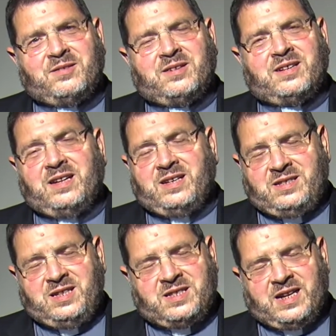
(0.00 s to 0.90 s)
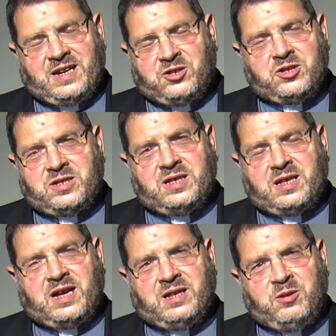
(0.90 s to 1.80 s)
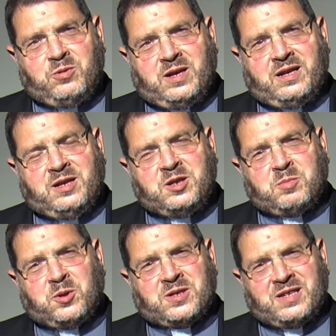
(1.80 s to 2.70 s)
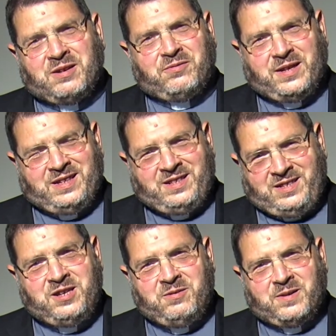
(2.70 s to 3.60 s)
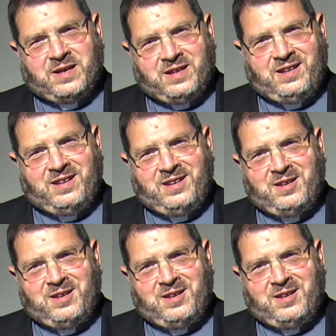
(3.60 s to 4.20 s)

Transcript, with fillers: eh, esiste la necessità di una risposta fattiva che